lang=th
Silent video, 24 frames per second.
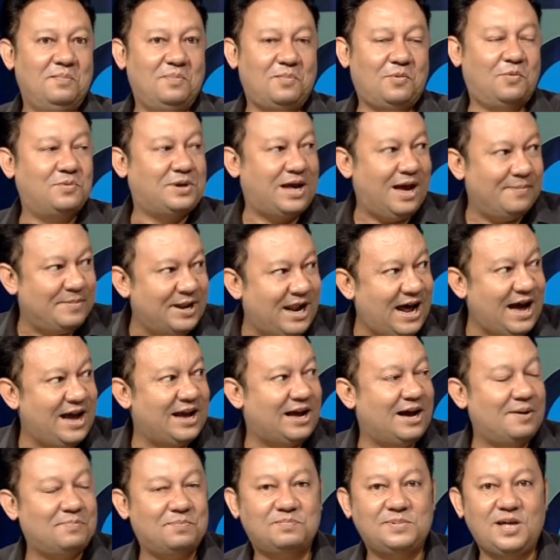คุณแก้ไม่ได้
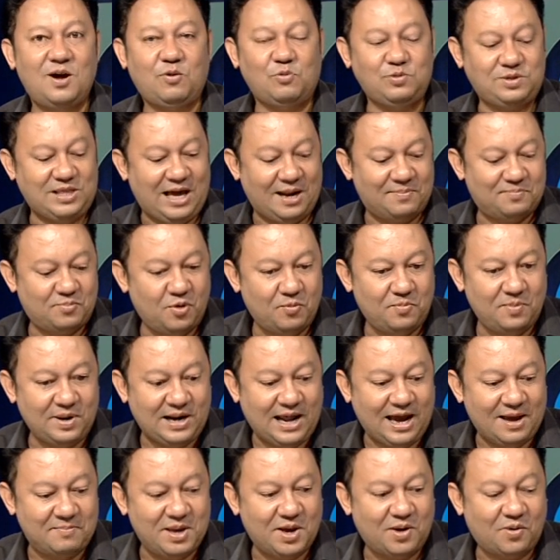ครับถ้าคุณตัดปุ๊บเมื่อไห
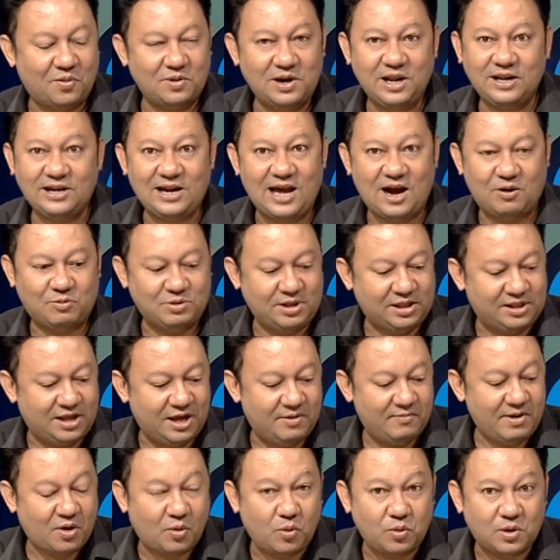ร่ มีคนเล่นงานคุณทันที
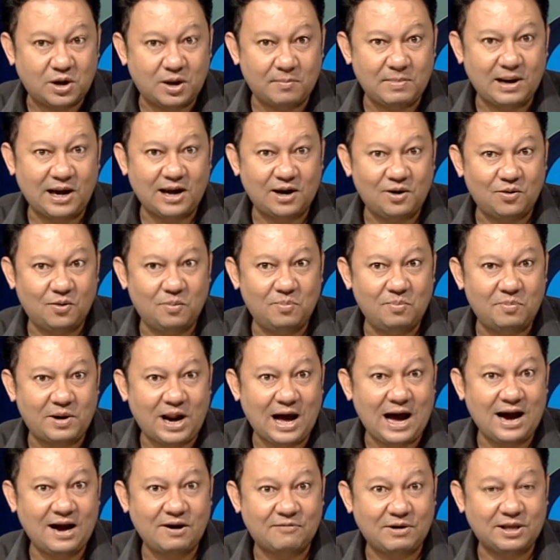ว่าคุณกำลังล้ม
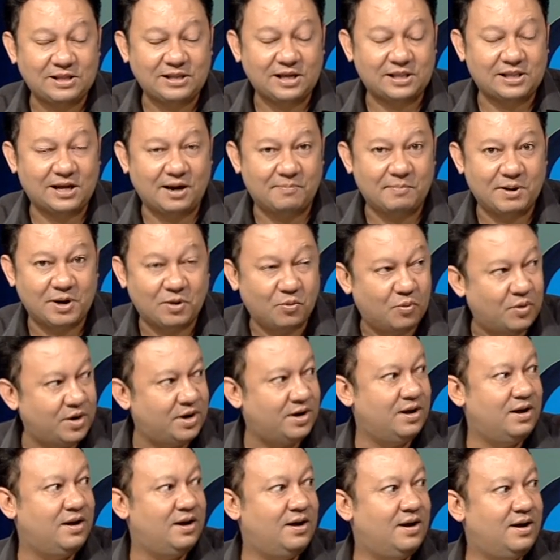ร้างรัฐธรรมนูญ
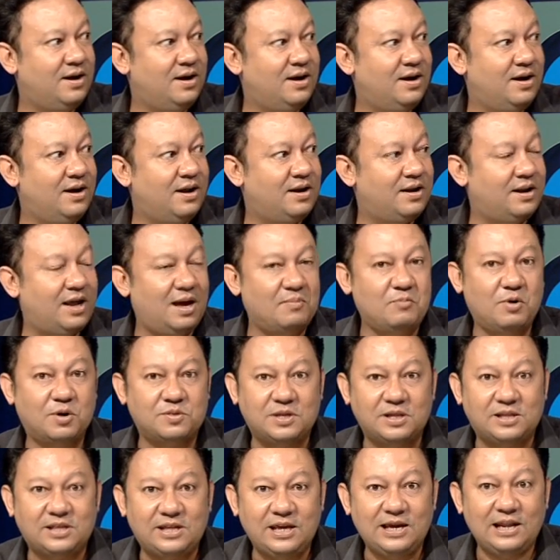ในหมวด
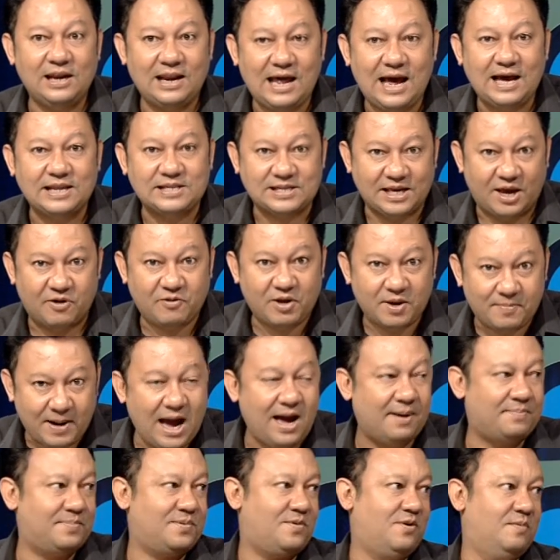สิทธิและเสรีภา
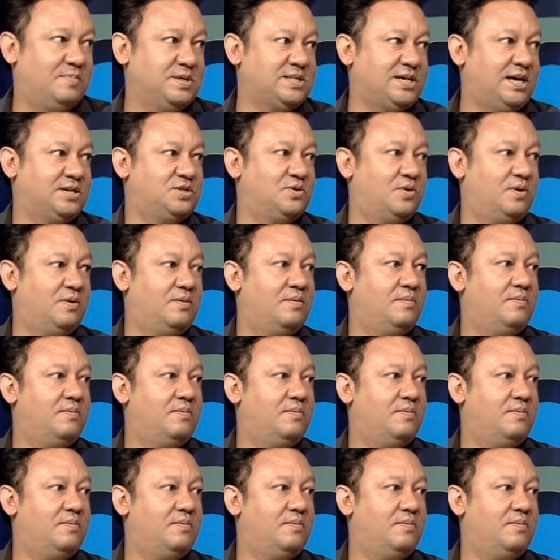พของประชาชน